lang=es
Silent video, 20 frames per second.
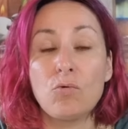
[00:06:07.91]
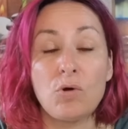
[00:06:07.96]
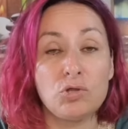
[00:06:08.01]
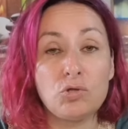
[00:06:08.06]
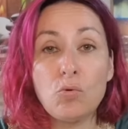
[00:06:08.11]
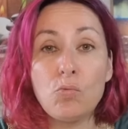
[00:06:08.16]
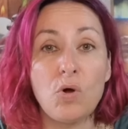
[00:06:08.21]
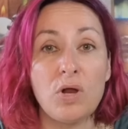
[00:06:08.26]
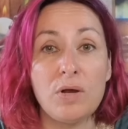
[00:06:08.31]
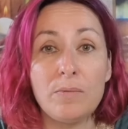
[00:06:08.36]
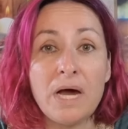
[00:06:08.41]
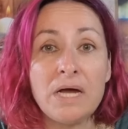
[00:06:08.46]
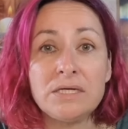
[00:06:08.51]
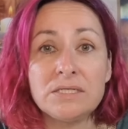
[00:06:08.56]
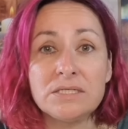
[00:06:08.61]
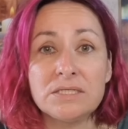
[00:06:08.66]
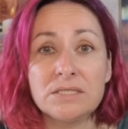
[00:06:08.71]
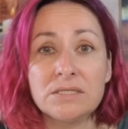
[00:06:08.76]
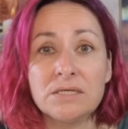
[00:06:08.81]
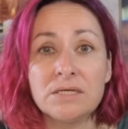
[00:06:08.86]
Cuando
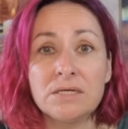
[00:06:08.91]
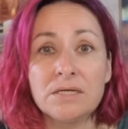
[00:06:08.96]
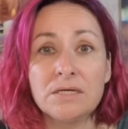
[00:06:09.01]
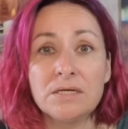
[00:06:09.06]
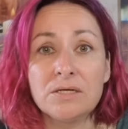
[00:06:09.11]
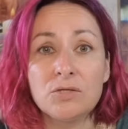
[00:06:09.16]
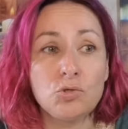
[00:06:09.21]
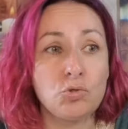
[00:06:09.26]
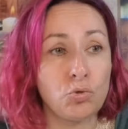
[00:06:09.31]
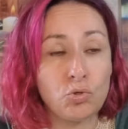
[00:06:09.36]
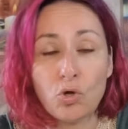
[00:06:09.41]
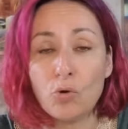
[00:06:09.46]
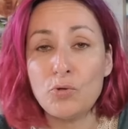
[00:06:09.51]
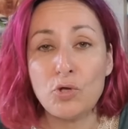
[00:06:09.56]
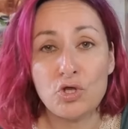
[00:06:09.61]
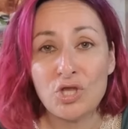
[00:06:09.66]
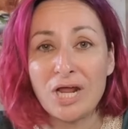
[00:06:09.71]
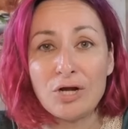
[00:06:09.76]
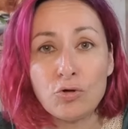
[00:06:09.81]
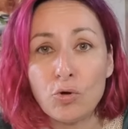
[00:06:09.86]
vuelvas, tu
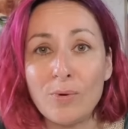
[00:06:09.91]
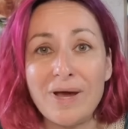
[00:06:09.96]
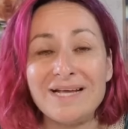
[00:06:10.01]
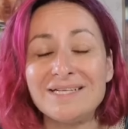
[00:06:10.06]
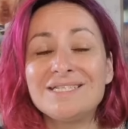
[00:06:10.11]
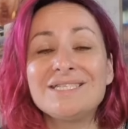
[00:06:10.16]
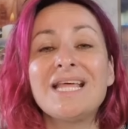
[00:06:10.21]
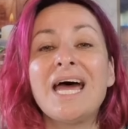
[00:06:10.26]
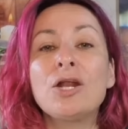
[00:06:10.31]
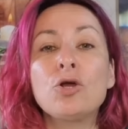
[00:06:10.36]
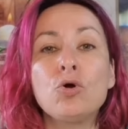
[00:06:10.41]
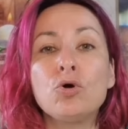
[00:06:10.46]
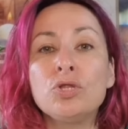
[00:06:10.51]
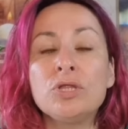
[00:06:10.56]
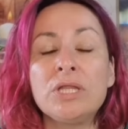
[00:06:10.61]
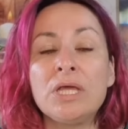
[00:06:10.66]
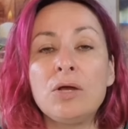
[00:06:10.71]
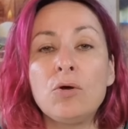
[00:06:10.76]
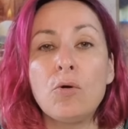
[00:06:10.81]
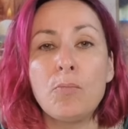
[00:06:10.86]
novio ya no va a estar
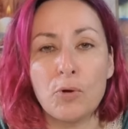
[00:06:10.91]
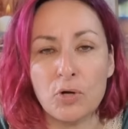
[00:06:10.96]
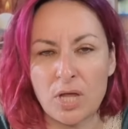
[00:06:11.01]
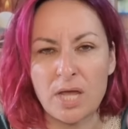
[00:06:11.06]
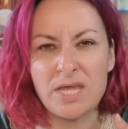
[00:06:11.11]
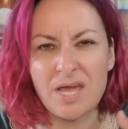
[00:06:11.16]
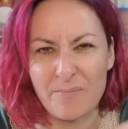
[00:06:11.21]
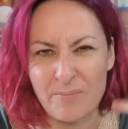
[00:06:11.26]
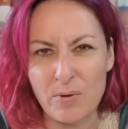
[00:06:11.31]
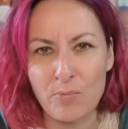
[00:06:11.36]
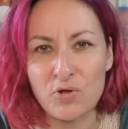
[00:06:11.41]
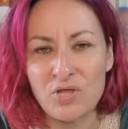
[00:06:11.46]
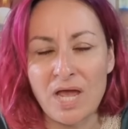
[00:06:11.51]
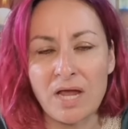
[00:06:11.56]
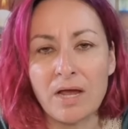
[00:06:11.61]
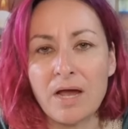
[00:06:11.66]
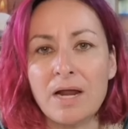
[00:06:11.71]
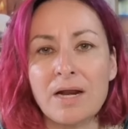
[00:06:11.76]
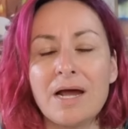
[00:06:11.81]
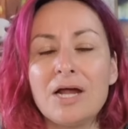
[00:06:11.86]
contigo, porque ya me voy
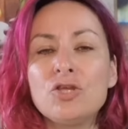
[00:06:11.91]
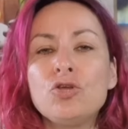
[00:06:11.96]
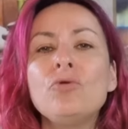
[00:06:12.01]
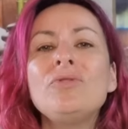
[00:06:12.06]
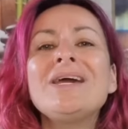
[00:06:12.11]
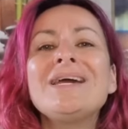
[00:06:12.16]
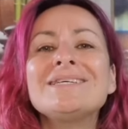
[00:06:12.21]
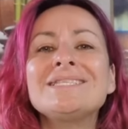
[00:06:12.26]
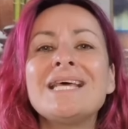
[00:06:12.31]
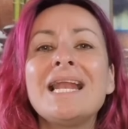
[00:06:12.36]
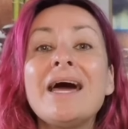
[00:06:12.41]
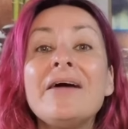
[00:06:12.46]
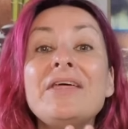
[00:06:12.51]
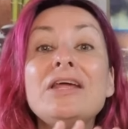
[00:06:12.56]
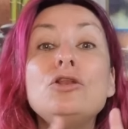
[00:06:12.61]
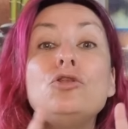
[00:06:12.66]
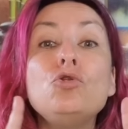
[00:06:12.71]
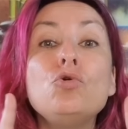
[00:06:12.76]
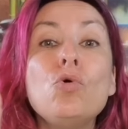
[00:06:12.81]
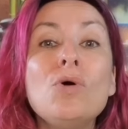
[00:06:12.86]
a encargar yo de que salga
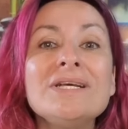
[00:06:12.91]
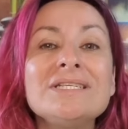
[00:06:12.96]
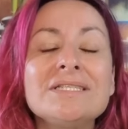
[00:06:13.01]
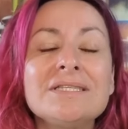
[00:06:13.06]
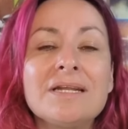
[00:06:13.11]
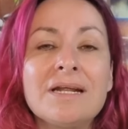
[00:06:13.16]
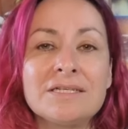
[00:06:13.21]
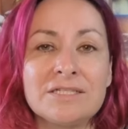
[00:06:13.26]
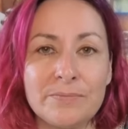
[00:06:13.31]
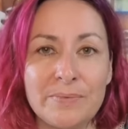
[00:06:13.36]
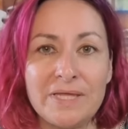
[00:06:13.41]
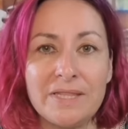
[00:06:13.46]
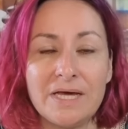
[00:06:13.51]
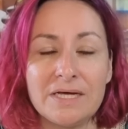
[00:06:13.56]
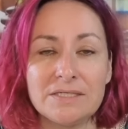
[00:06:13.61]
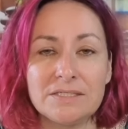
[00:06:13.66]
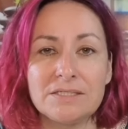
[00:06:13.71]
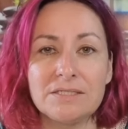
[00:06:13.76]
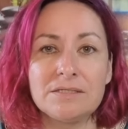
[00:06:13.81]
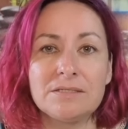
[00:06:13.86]
de nuestras
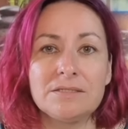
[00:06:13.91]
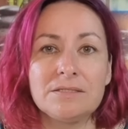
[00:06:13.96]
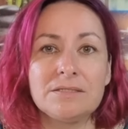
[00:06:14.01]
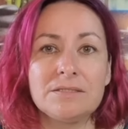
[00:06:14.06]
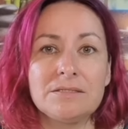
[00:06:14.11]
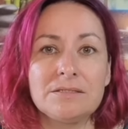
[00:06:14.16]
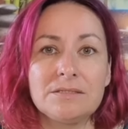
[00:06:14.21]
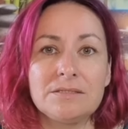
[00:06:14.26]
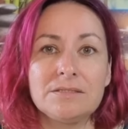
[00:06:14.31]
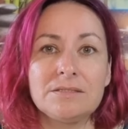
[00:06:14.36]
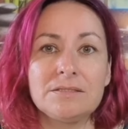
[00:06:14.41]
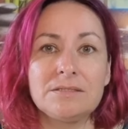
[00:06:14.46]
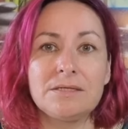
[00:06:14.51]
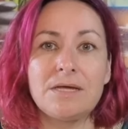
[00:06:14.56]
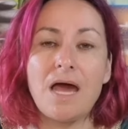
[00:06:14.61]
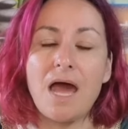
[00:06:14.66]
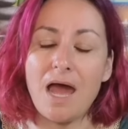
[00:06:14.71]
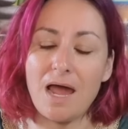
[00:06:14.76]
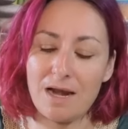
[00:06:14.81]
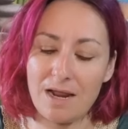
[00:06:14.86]
vidas.
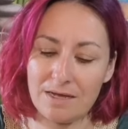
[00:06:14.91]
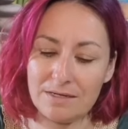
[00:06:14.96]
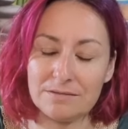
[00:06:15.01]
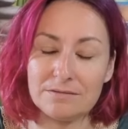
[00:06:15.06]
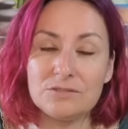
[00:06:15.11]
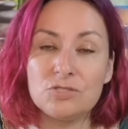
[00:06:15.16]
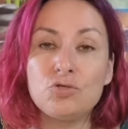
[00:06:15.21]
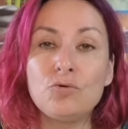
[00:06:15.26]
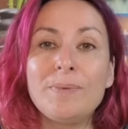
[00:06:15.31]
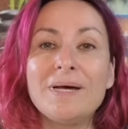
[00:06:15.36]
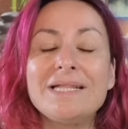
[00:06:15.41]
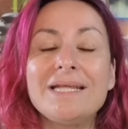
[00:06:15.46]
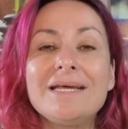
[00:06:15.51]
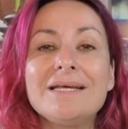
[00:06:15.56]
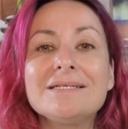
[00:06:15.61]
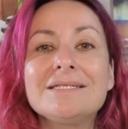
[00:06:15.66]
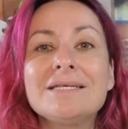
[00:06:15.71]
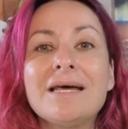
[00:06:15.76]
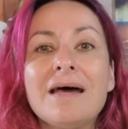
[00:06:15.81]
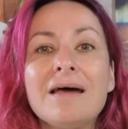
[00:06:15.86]
Ala,
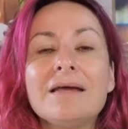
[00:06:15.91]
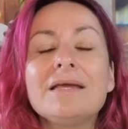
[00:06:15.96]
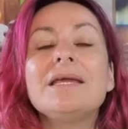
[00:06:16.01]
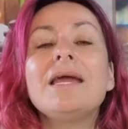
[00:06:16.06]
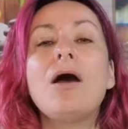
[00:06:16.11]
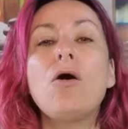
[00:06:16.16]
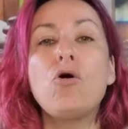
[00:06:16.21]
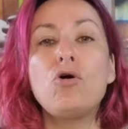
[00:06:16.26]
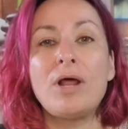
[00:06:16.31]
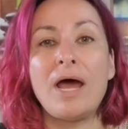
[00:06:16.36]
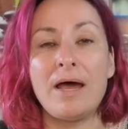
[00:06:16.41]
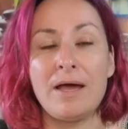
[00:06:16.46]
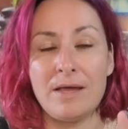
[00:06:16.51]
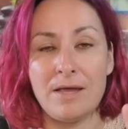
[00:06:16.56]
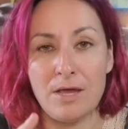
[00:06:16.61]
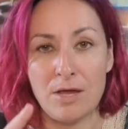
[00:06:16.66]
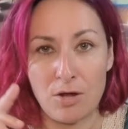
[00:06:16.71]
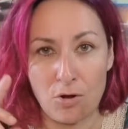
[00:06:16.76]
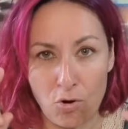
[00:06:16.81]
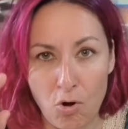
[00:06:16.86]
chúpate esa. Y ahora,
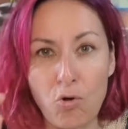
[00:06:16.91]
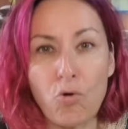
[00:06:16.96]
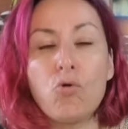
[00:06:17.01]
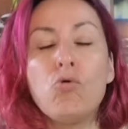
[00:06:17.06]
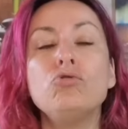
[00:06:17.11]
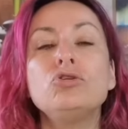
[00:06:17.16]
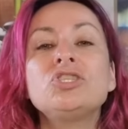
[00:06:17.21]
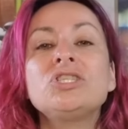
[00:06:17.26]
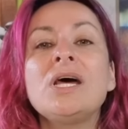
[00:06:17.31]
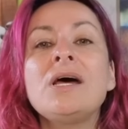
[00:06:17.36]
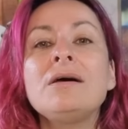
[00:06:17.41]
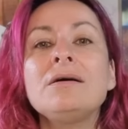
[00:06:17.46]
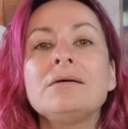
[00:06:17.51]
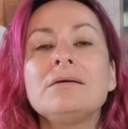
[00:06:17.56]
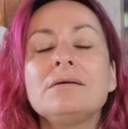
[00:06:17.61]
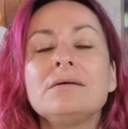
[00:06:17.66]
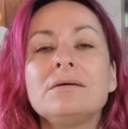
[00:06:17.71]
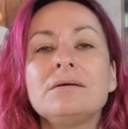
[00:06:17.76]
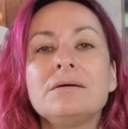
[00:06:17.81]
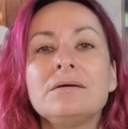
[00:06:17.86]
concursa,
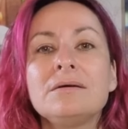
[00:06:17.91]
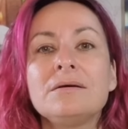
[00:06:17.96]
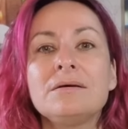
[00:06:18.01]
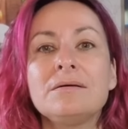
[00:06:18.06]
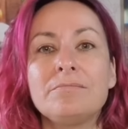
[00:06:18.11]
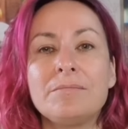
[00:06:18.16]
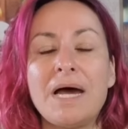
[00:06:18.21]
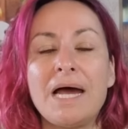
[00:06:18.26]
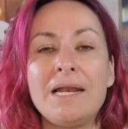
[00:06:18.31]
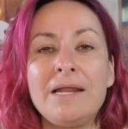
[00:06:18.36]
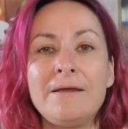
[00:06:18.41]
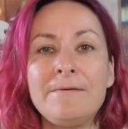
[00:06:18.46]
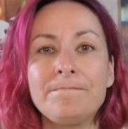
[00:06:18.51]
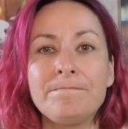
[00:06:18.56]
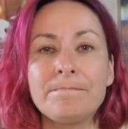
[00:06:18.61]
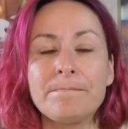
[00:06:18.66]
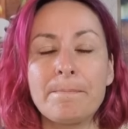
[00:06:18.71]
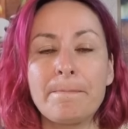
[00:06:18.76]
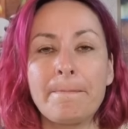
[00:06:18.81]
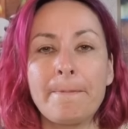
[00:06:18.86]

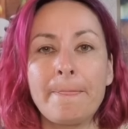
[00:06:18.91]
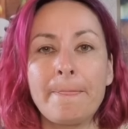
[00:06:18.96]
¿vale?